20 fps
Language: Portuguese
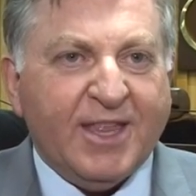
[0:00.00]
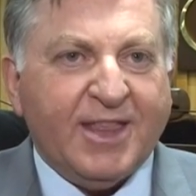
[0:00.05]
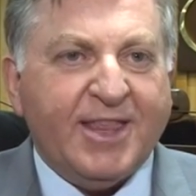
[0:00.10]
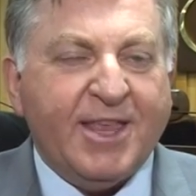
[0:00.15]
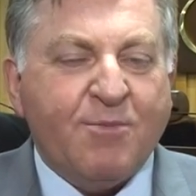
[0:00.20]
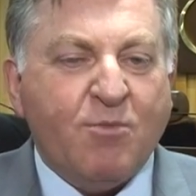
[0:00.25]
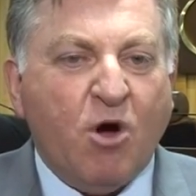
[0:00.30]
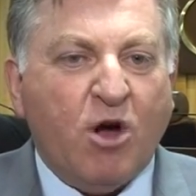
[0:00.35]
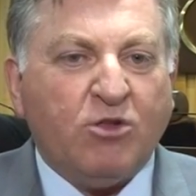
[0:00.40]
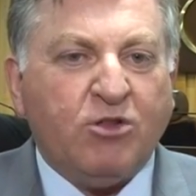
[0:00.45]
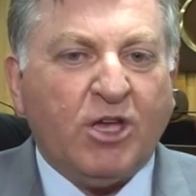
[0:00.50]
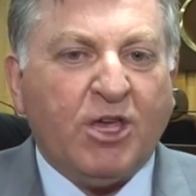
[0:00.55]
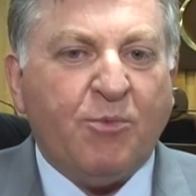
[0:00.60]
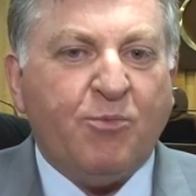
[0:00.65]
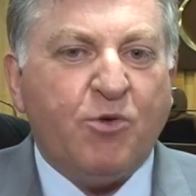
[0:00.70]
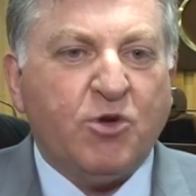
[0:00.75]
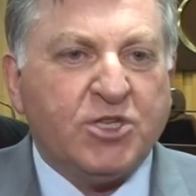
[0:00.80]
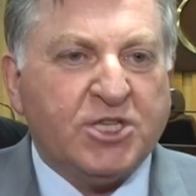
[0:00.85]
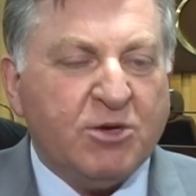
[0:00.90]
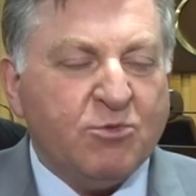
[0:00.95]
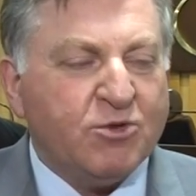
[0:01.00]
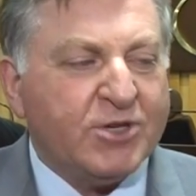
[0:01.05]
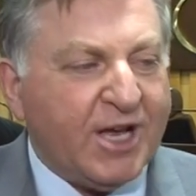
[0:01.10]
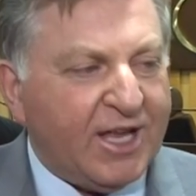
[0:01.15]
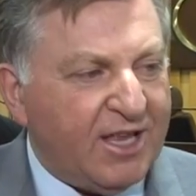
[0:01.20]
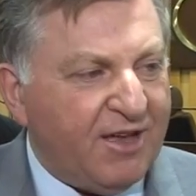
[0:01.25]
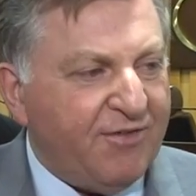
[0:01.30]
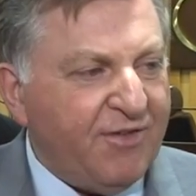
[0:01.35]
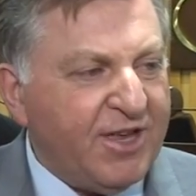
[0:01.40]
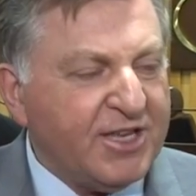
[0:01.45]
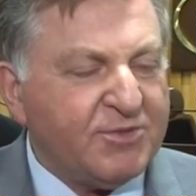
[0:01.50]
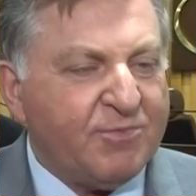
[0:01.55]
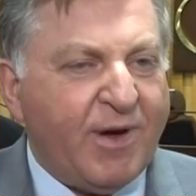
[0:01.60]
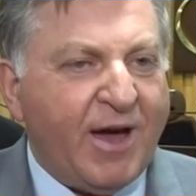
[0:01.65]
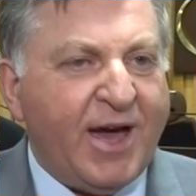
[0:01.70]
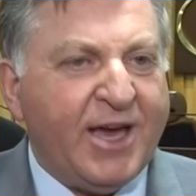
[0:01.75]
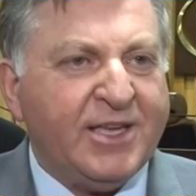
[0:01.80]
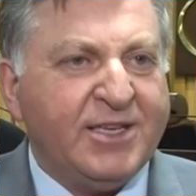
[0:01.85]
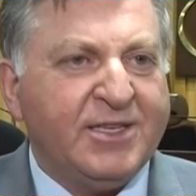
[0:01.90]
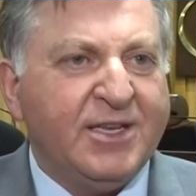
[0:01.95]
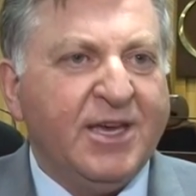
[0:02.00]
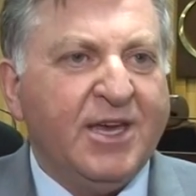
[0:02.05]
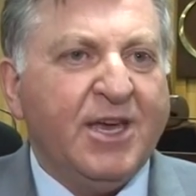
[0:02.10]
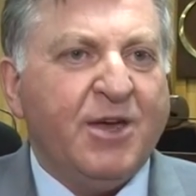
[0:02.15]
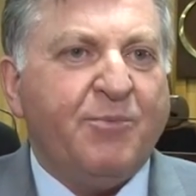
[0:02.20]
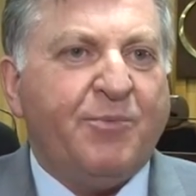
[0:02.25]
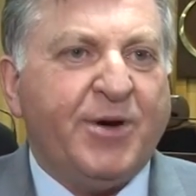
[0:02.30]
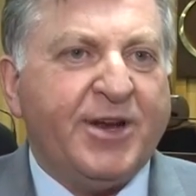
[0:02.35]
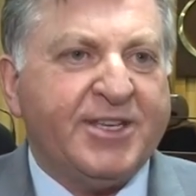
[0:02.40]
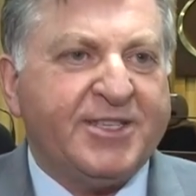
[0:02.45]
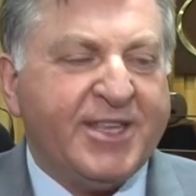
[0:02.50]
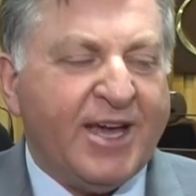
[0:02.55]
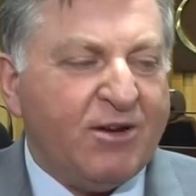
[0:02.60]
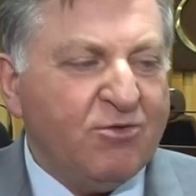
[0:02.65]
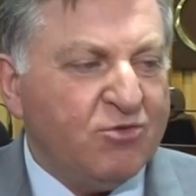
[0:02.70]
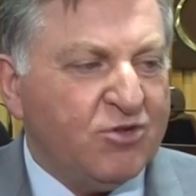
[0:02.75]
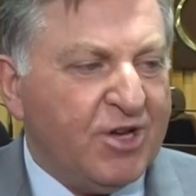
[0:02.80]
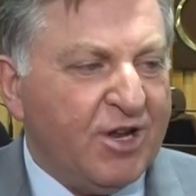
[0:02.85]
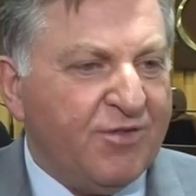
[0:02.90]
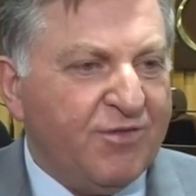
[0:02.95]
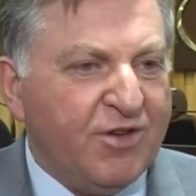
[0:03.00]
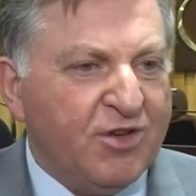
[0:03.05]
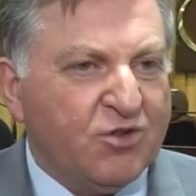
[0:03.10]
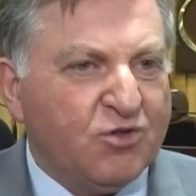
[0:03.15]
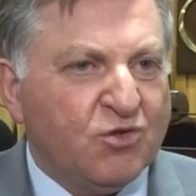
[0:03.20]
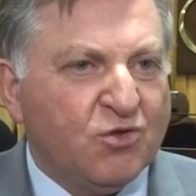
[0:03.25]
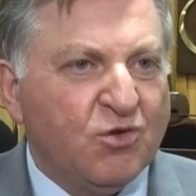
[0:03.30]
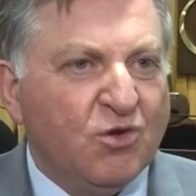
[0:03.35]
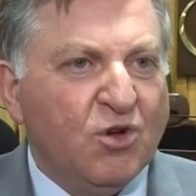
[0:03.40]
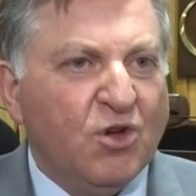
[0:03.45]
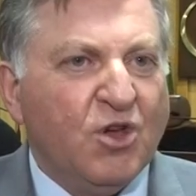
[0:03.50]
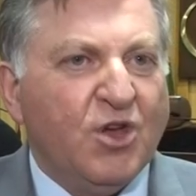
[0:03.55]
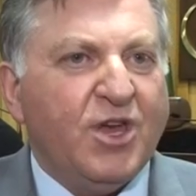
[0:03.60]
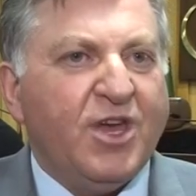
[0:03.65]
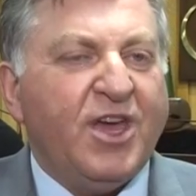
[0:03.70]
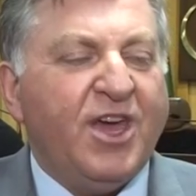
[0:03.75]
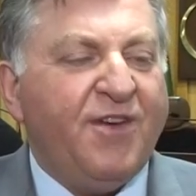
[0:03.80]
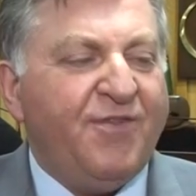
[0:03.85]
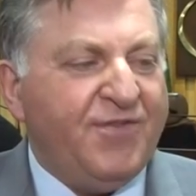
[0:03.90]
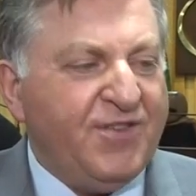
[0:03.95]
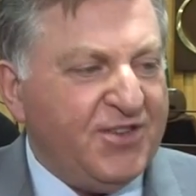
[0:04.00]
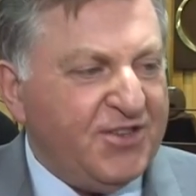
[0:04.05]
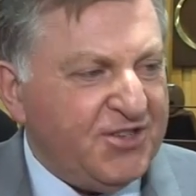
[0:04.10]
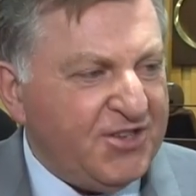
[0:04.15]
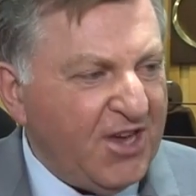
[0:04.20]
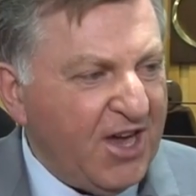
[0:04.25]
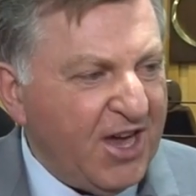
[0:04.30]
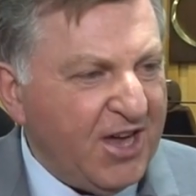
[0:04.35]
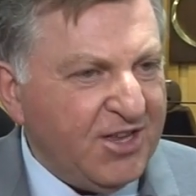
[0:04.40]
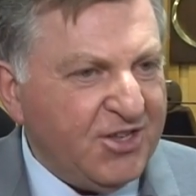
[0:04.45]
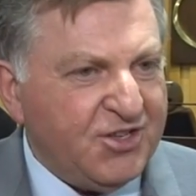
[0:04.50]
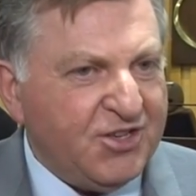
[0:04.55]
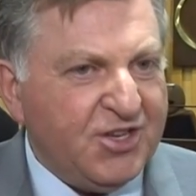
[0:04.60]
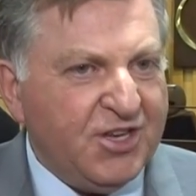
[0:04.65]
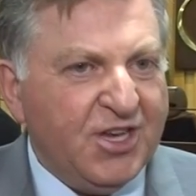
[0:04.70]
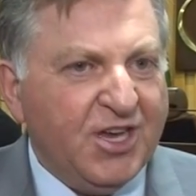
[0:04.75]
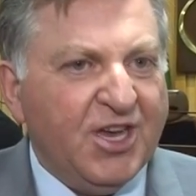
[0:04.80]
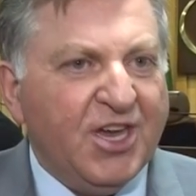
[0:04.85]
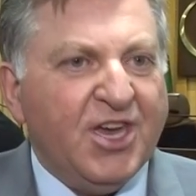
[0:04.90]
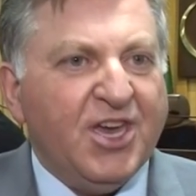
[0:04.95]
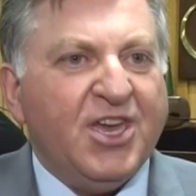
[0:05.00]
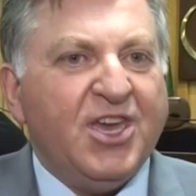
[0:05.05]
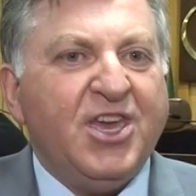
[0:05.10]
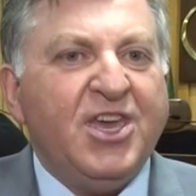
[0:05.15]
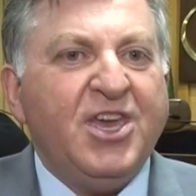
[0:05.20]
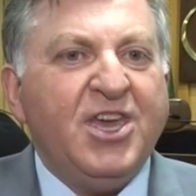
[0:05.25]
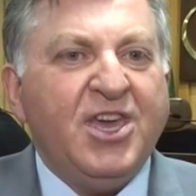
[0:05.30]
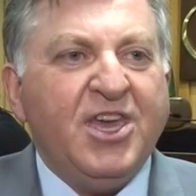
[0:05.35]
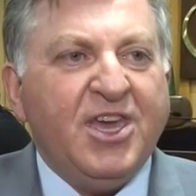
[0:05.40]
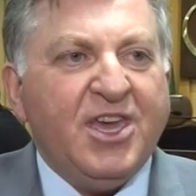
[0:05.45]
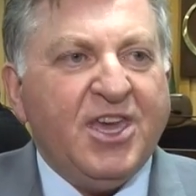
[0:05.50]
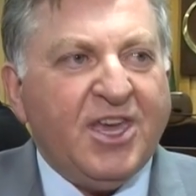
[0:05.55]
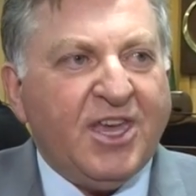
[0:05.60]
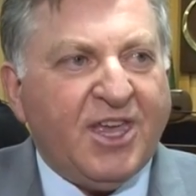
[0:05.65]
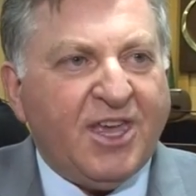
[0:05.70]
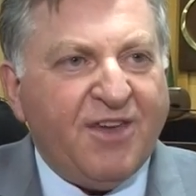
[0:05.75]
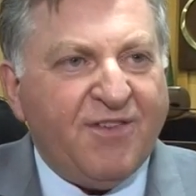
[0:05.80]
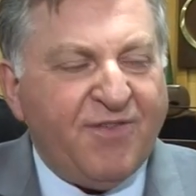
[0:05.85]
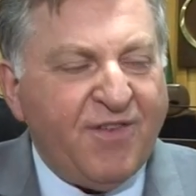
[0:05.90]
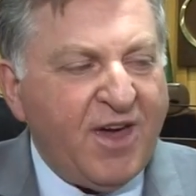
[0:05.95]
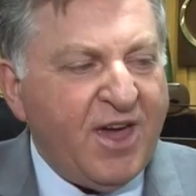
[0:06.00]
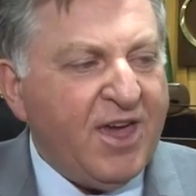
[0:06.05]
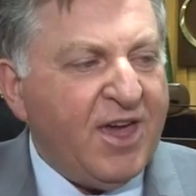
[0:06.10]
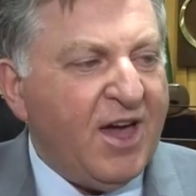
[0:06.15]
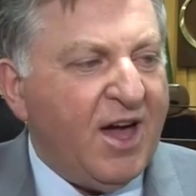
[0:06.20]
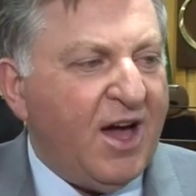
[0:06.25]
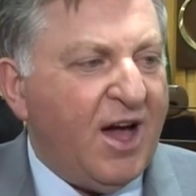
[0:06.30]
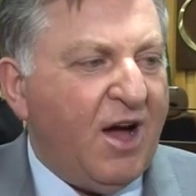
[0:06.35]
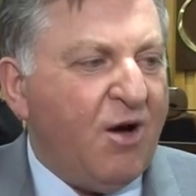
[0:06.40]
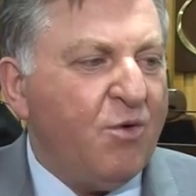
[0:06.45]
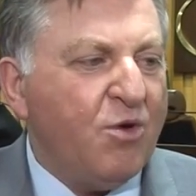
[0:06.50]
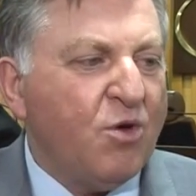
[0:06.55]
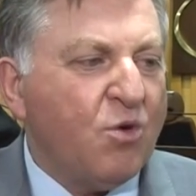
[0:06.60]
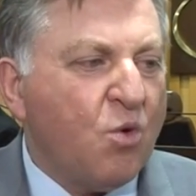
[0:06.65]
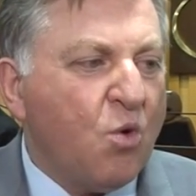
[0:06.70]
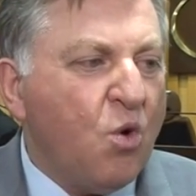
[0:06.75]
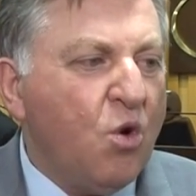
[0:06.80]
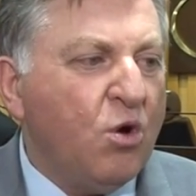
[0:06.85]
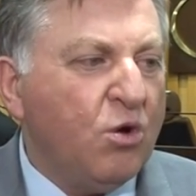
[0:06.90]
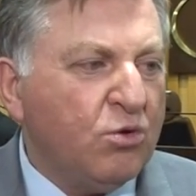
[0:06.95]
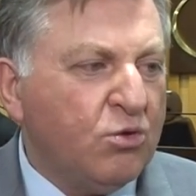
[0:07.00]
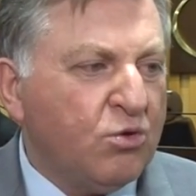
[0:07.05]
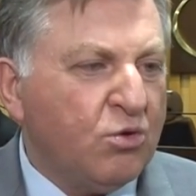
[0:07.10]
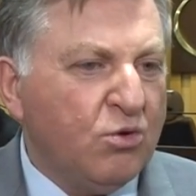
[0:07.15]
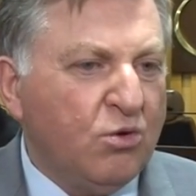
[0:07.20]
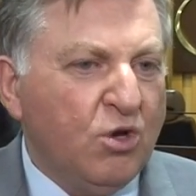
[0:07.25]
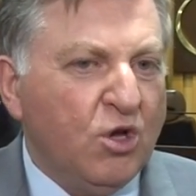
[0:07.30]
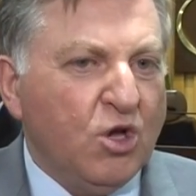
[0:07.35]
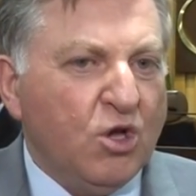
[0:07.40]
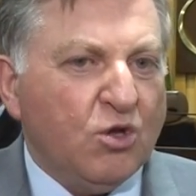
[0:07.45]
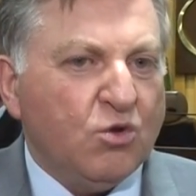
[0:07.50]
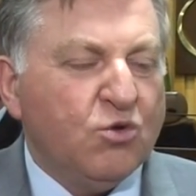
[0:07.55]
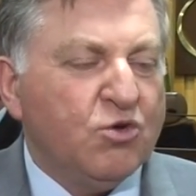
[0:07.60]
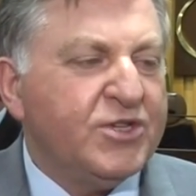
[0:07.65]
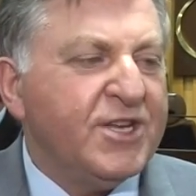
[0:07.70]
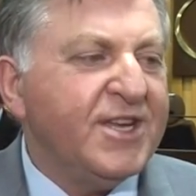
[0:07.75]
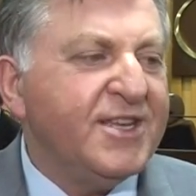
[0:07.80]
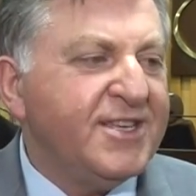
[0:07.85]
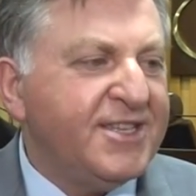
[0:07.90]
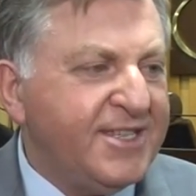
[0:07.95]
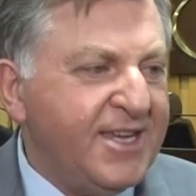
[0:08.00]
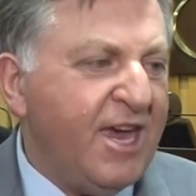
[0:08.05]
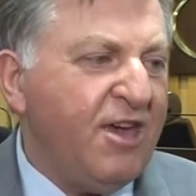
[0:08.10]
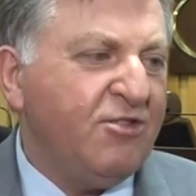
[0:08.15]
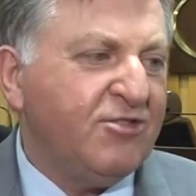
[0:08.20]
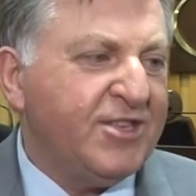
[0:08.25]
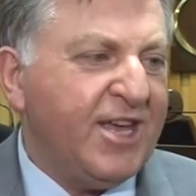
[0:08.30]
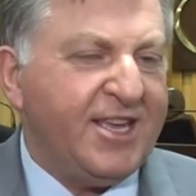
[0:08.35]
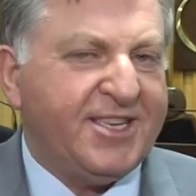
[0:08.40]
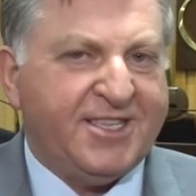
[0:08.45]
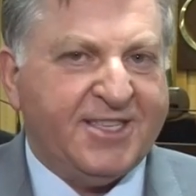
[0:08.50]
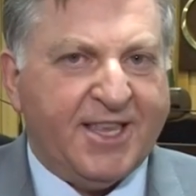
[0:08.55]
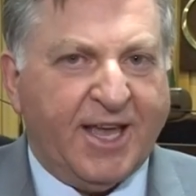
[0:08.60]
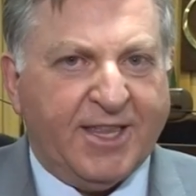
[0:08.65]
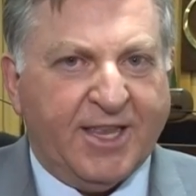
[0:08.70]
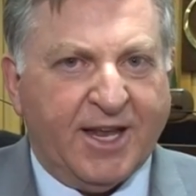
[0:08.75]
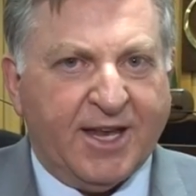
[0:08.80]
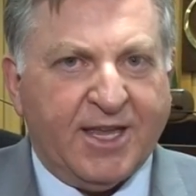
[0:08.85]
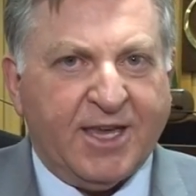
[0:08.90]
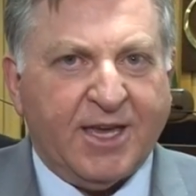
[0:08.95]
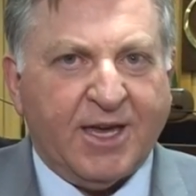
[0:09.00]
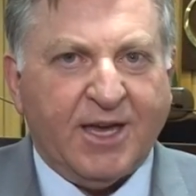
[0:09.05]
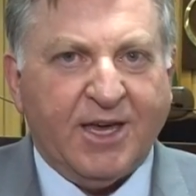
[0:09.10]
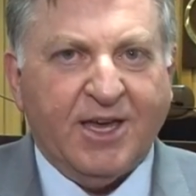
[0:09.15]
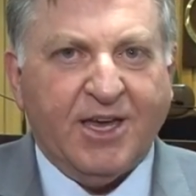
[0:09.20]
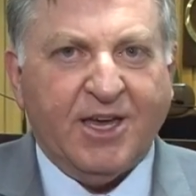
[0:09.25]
de modo a que possamos cada vez mais prestar um serviço eficiente e que venha ao encontro dos anseios da cidadania.